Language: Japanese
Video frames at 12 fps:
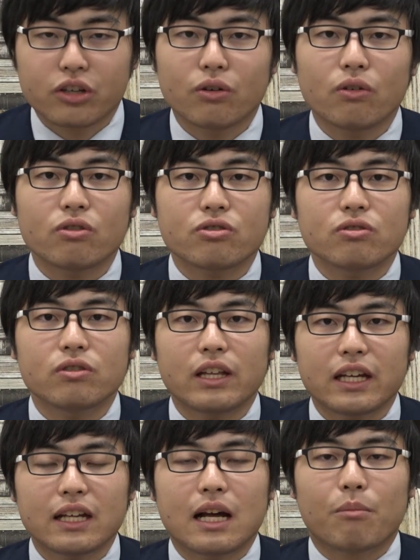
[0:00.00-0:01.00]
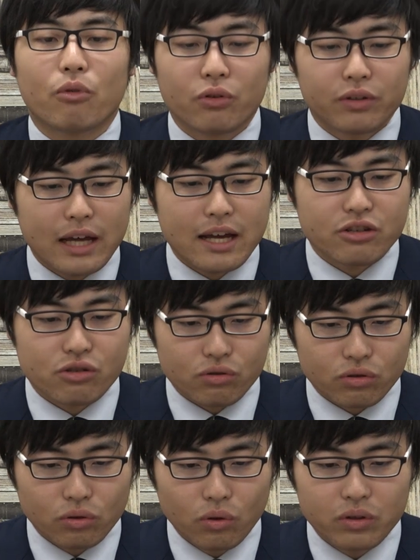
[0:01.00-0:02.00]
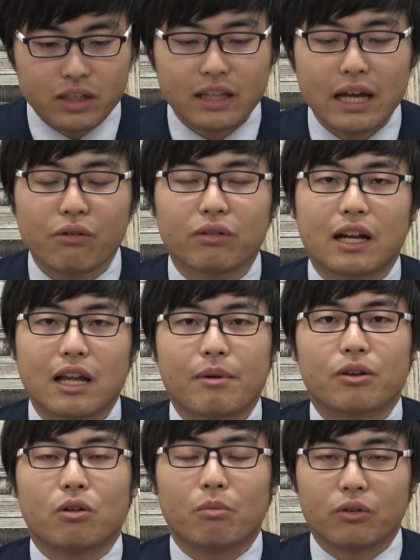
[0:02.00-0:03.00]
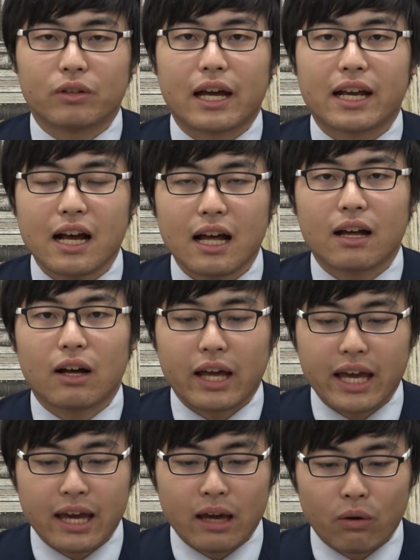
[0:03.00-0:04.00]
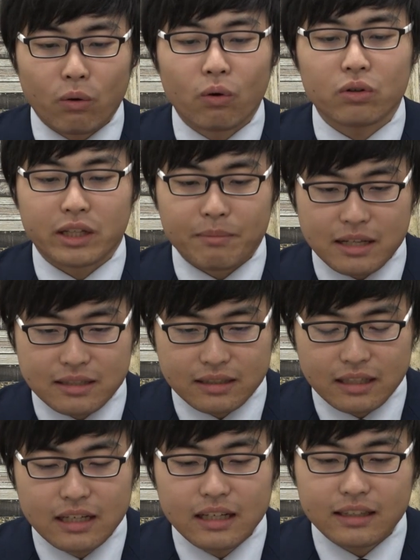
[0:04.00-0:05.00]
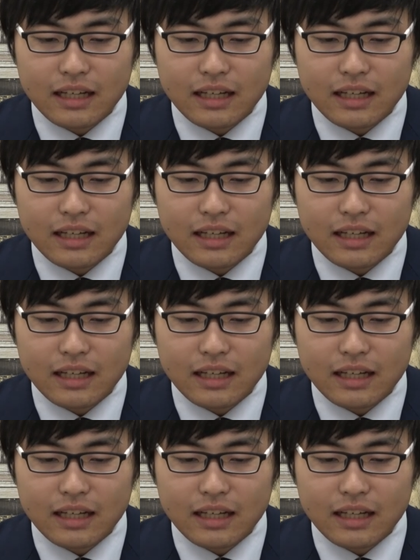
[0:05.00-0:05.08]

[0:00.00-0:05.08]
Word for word: 標準的な問題集と似たようなレベルの問題が、多く出ます。